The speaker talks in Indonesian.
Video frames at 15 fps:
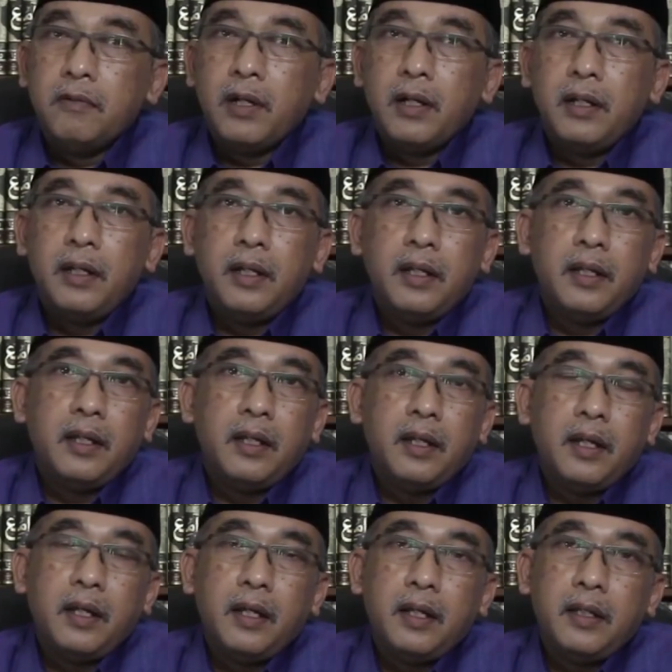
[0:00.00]
wa
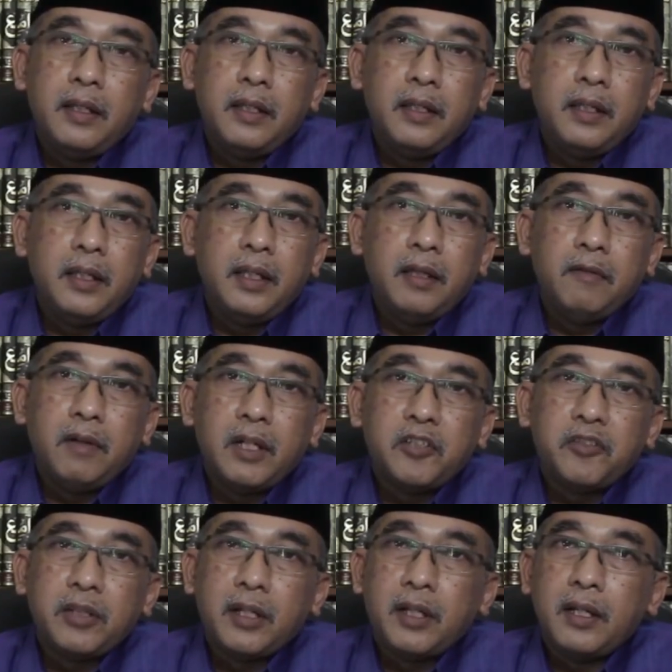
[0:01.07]
ala alihi
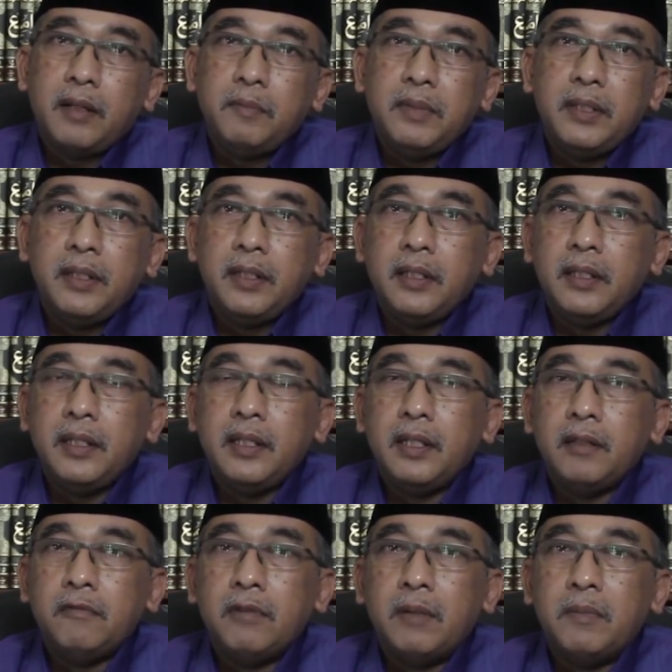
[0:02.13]
wa
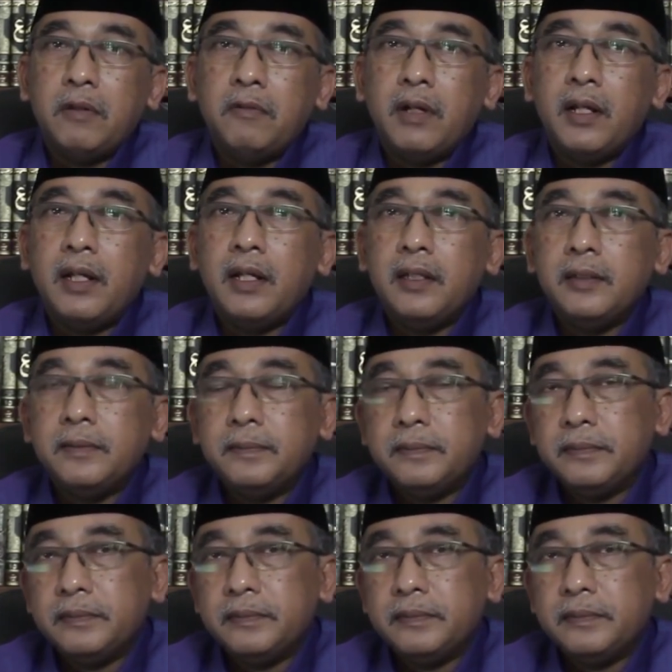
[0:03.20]
ashabihi wa mawala